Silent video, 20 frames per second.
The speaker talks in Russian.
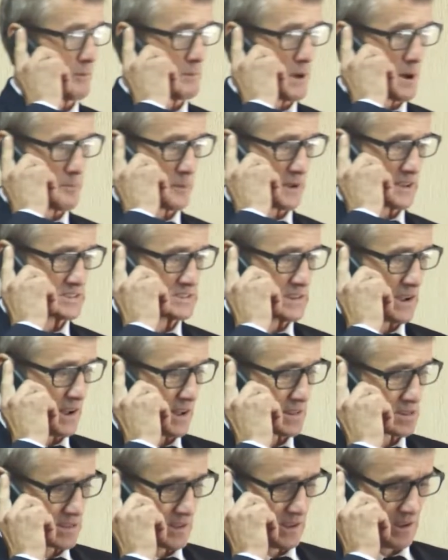am
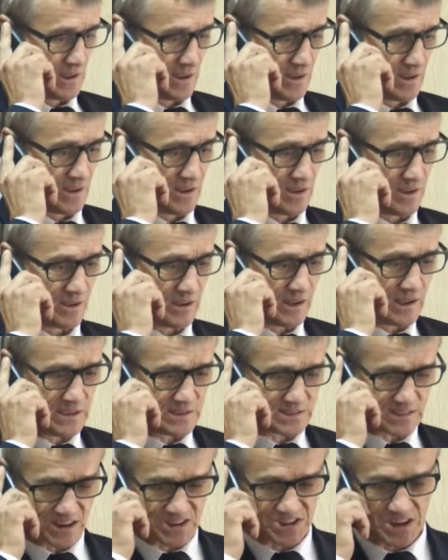apăsat,
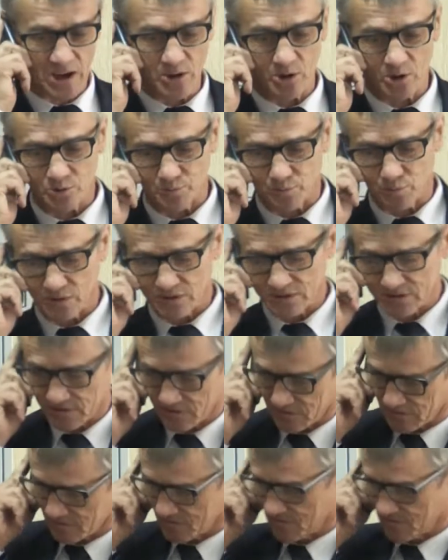aici așa le-am spus.